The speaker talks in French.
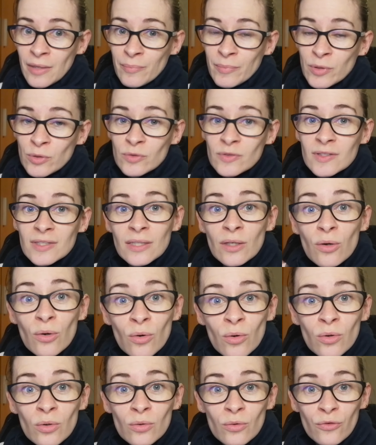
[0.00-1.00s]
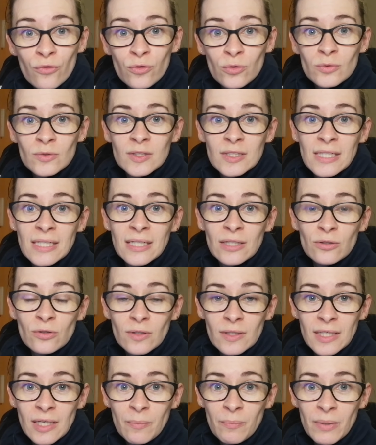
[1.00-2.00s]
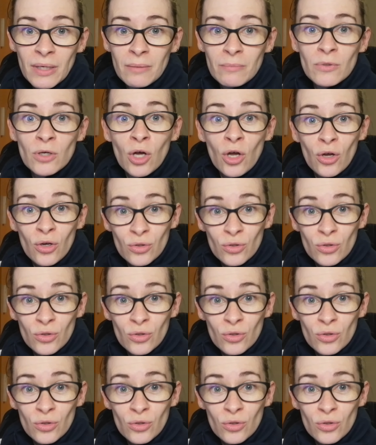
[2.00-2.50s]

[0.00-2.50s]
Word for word: mais aussi eux vont-ils être capables